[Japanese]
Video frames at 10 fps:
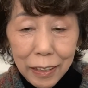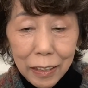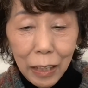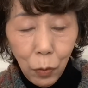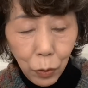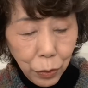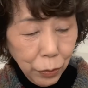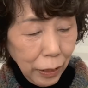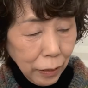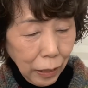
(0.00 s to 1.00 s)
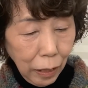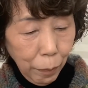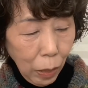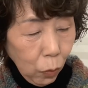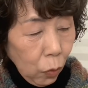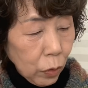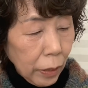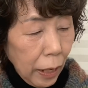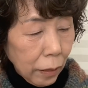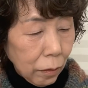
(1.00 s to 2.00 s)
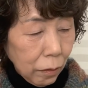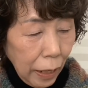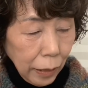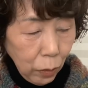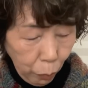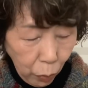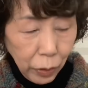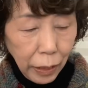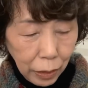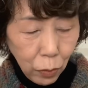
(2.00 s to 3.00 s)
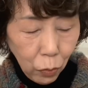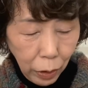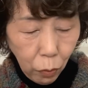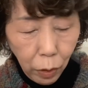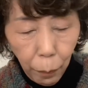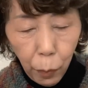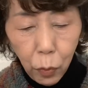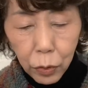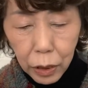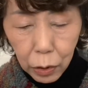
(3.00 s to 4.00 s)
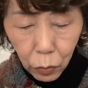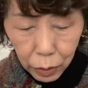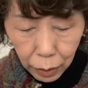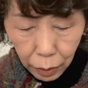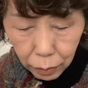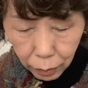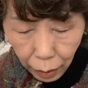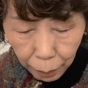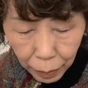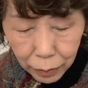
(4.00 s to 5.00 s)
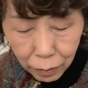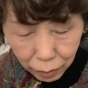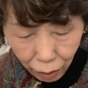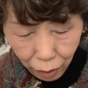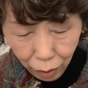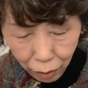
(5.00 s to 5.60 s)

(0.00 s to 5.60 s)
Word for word: サコッシュですから、まあこんなぐらいのもんでしょうね。これポーチとして使えますね。